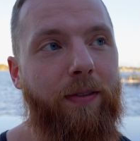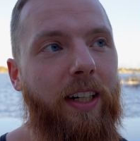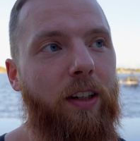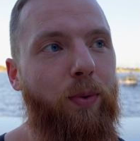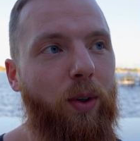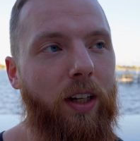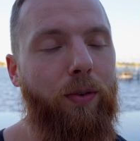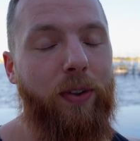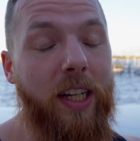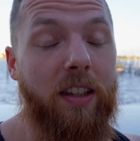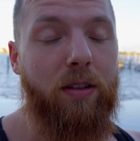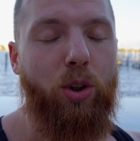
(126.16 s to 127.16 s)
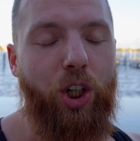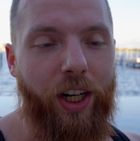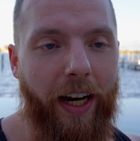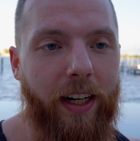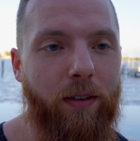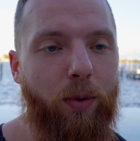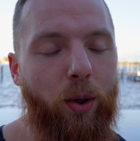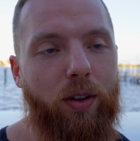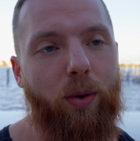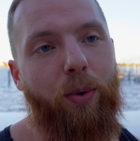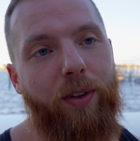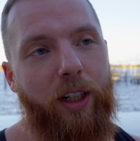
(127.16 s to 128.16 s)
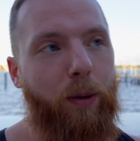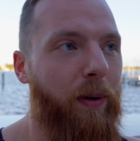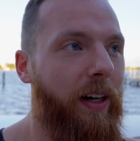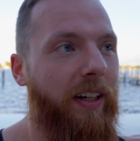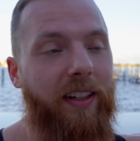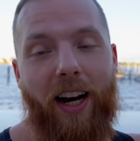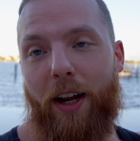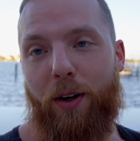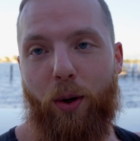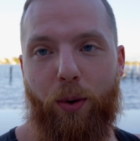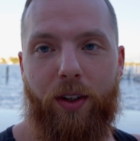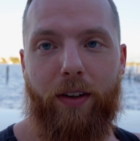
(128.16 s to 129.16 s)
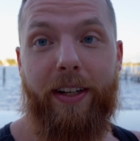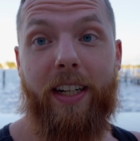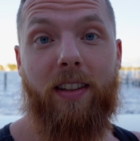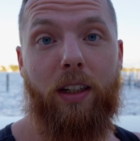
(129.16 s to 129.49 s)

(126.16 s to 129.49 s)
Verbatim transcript: weil das wirklich viel zu schneiden wird und ich bin halt gerade noch unterwegs.